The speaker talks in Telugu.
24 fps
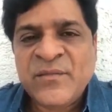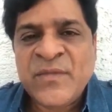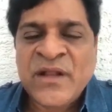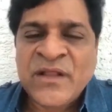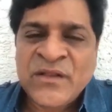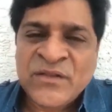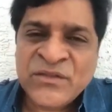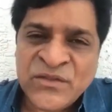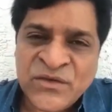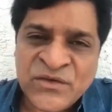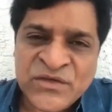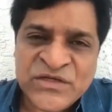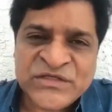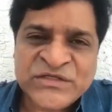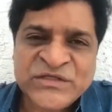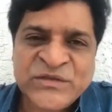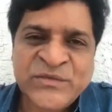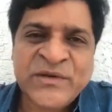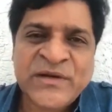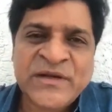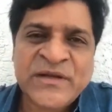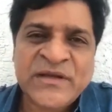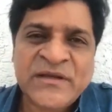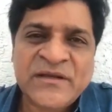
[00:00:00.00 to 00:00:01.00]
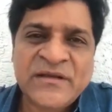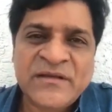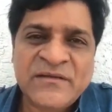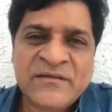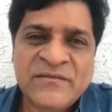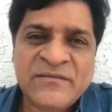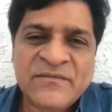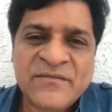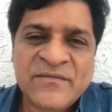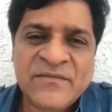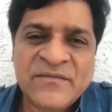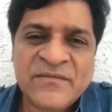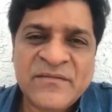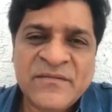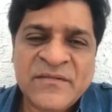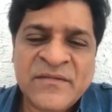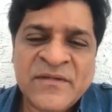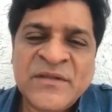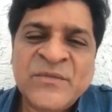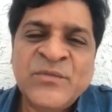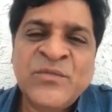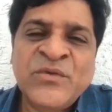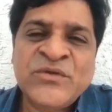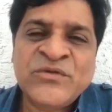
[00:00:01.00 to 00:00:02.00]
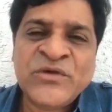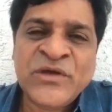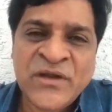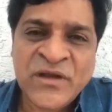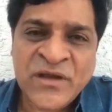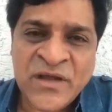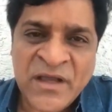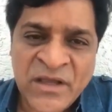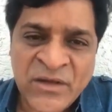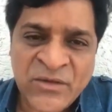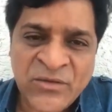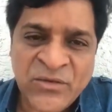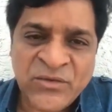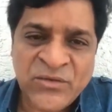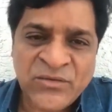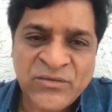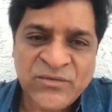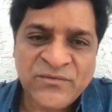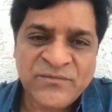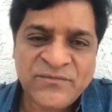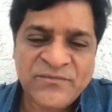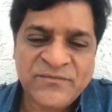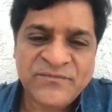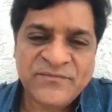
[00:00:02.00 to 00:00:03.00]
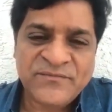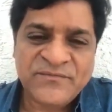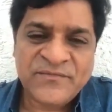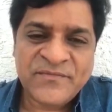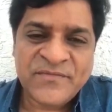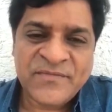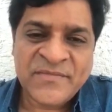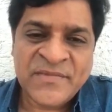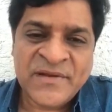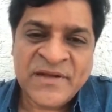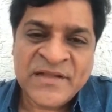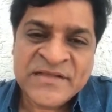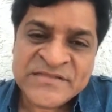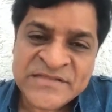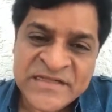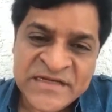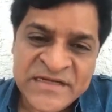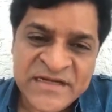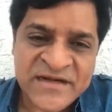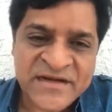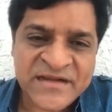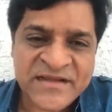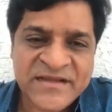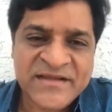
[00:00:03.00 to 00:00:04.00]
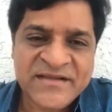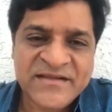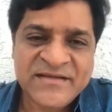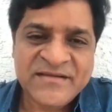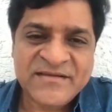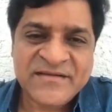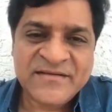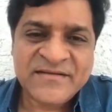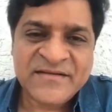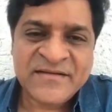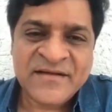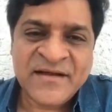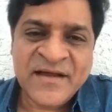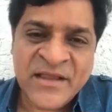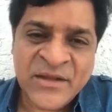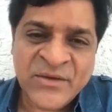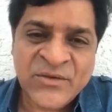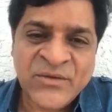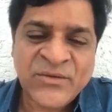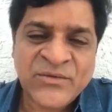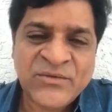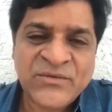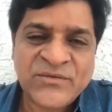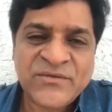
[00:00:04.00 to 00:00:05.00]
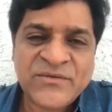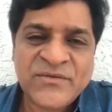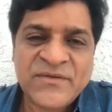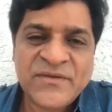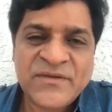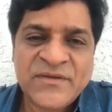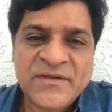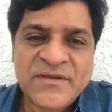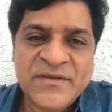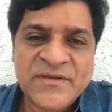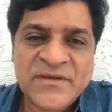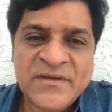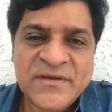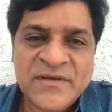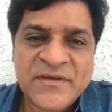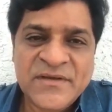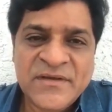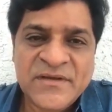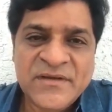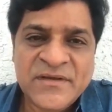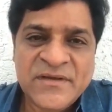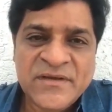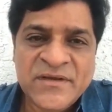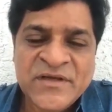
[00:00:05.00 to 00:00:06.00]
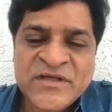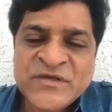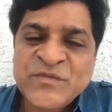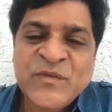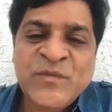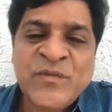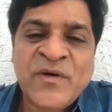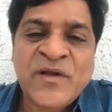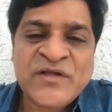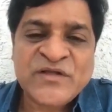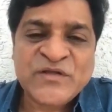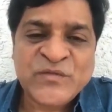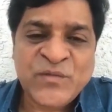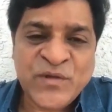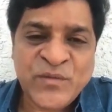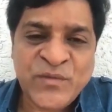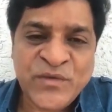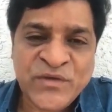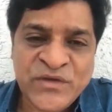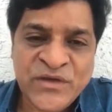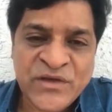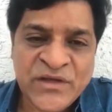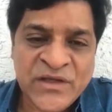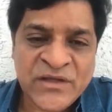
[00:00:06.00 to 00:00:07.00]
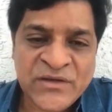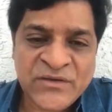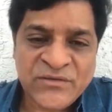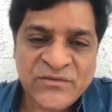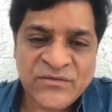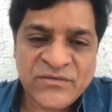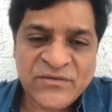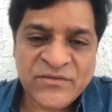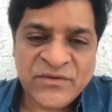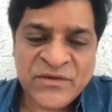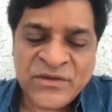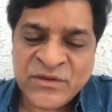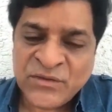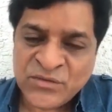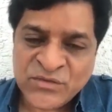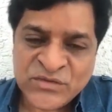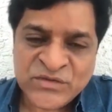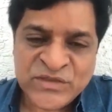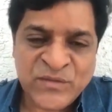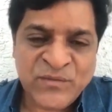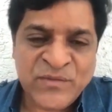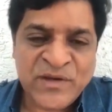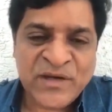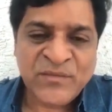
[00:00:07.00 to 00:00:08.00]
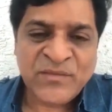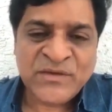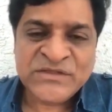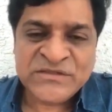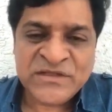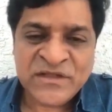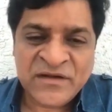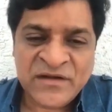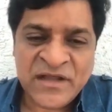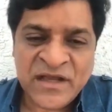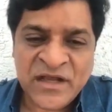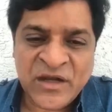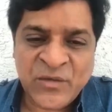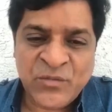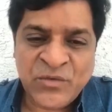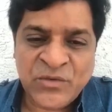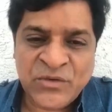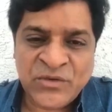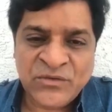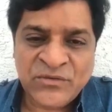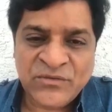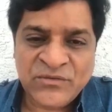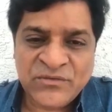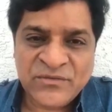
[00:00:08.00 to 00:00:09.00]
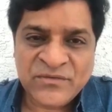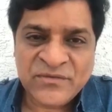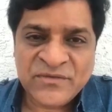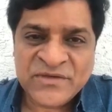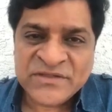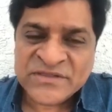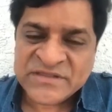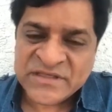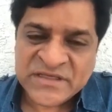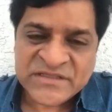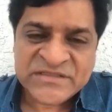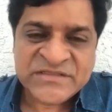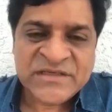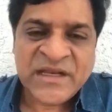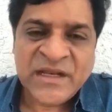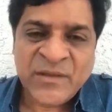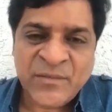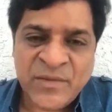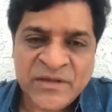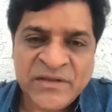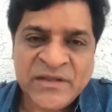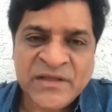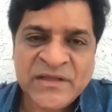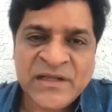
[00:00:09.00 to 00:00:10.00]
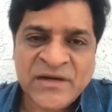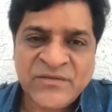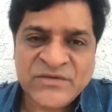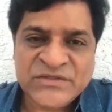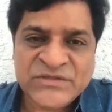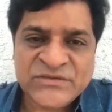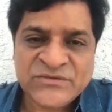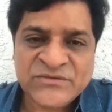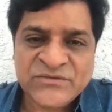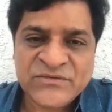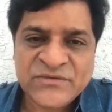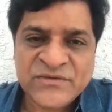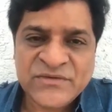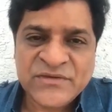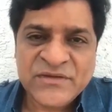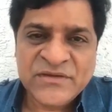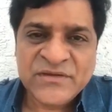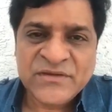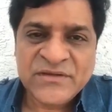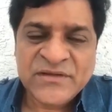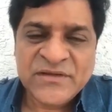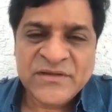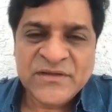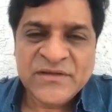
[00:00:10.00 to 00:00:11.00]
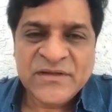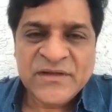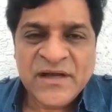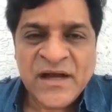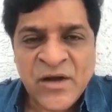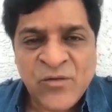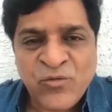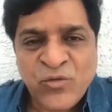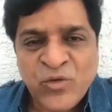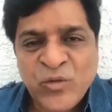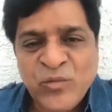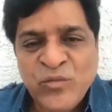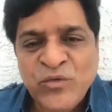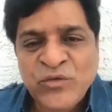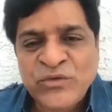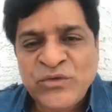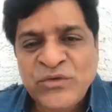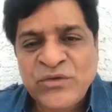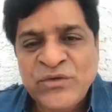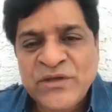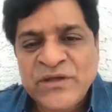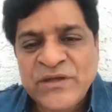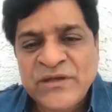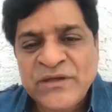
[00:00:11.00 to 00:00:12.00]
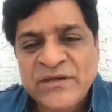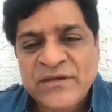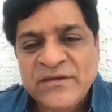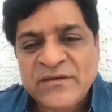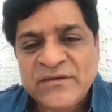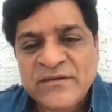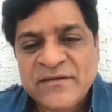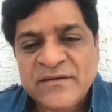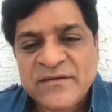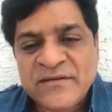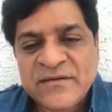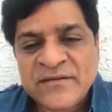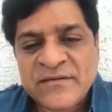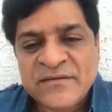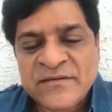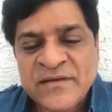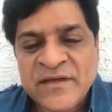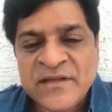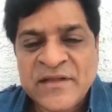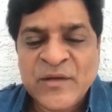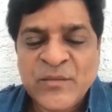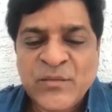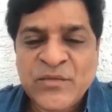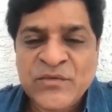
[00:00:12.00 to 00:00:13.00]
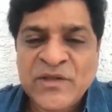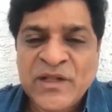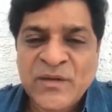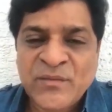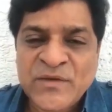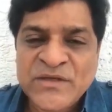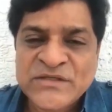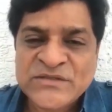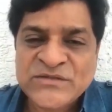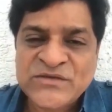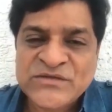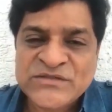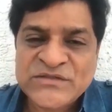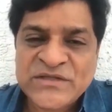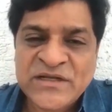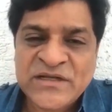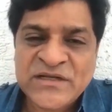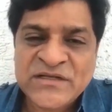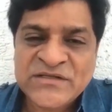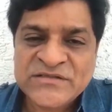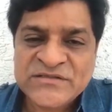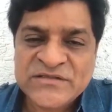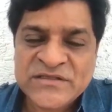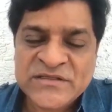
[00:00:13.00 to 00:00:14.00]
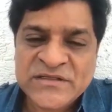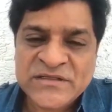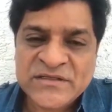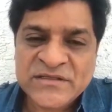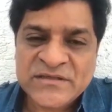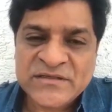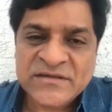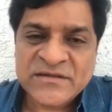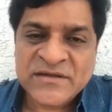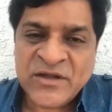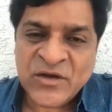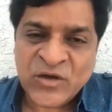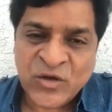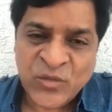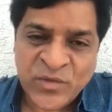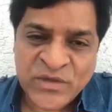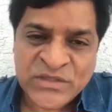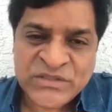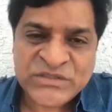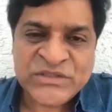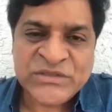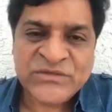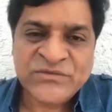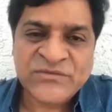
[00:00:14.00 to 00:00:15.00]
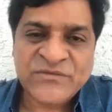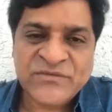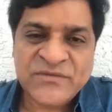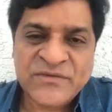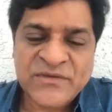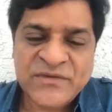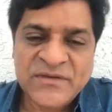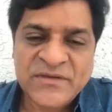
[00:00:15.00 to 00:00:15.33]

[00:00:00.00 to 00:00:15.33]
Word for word: మనందరూ ఇష్టపడే అద్భుతమైన గాయకుడు లెజెండరీ గాయకుడు ఎస్పి బాలసుబ్రహ్మణ్యం గారు ఈ రోజున మన మధ్యలో లేకపోవటం నిజంగా చాలా బాధాకర విషయం ఆ కుటుంబంతో దాదాపు నలభై సంవత్సరాల నుంచి నాకు పరిచయం